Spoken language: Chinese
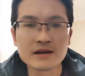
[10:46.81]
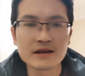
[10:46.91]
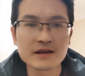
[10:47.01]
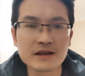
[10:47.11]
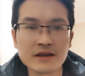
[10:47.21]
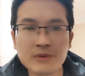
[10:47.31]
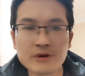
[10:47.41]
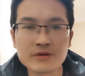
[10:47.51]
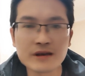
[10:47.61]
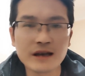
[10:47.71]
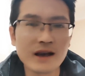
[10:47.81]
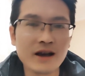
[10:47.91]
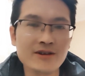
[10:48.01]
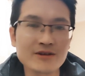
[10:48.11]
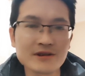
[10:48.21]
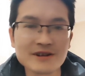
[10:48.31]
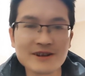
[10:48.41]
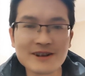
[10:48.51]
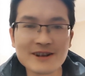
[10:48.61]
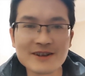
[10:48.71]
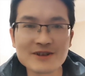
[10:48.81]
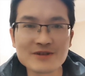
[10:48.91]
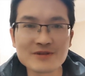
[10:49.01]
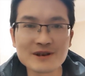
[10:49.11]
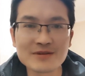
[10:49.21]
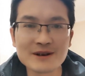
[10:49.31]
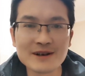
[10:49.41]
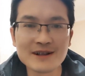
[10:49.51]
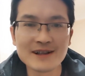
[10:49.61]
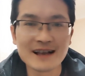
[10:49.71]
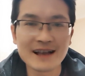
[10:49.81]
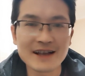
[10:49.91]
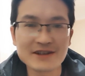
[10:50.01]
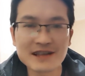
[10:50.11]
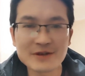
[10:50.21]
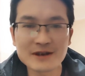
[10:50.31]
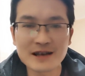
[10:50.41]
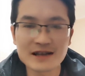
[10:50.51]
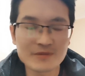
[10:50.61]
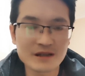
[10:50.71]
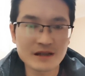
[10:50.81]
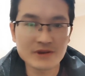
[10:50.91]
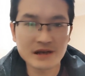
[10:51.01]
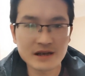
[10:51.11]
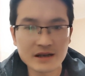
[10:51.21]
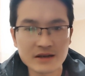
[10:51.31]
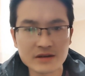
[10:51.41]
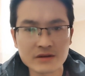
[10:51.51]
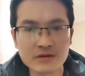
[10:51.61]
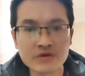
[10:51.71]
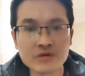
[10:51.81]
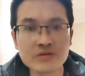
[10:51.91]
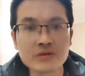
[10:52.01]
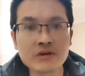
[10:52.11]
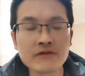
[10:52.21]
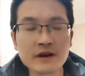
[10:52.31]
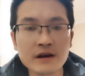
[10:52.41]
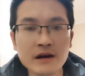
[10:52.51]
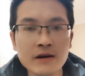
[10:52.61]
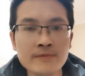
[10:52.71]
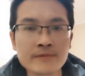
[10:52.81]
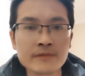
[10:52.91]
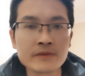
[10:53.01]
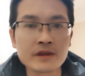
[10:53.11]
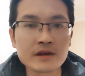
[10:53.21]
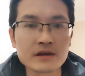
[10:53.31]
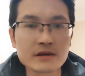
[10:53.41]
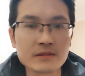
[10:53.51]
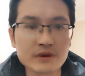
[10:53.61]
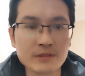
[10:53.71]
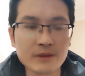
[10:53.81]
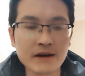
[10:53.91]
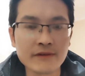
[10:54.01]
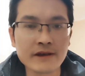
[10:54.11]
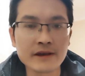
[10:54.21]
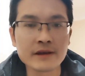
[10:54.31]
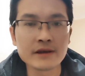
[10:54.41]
你还天天跑去看啊？有的人可能新手朋友们，哎呀，今天去看一下，明天去看一看到底有没有又要蜂啊？这个比较麻烦。